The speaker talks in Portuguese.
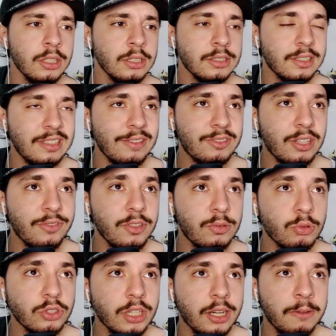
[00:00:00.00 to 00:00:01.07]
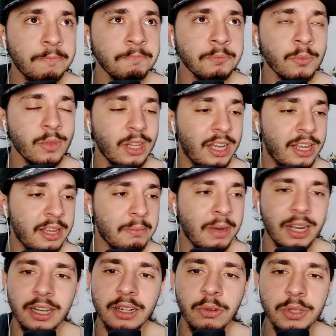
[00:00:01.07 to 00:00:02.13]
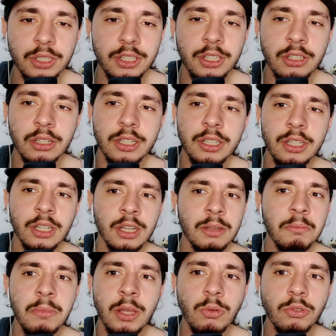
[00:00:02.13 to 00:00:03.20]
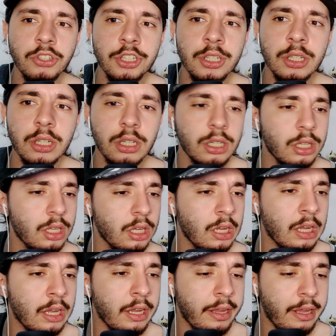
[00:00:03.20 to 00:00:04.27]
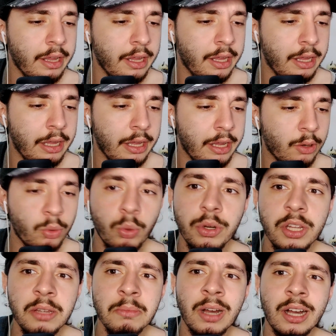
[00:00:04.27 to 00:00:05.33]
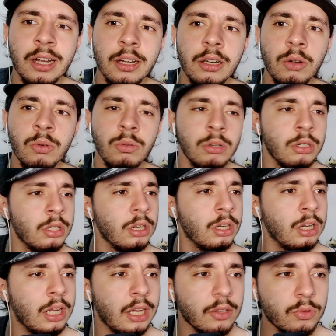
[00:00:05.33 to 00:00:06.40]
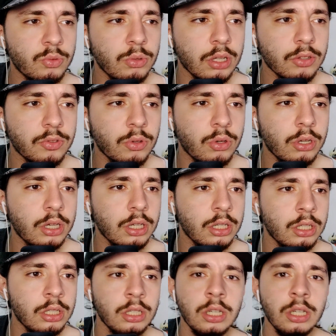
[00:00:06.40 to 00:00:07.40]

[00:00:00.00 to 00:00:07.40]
Você deve ter visto já é, Magrão e Guinha aí, meio-dia, é, Guri e Magrão às duas horas.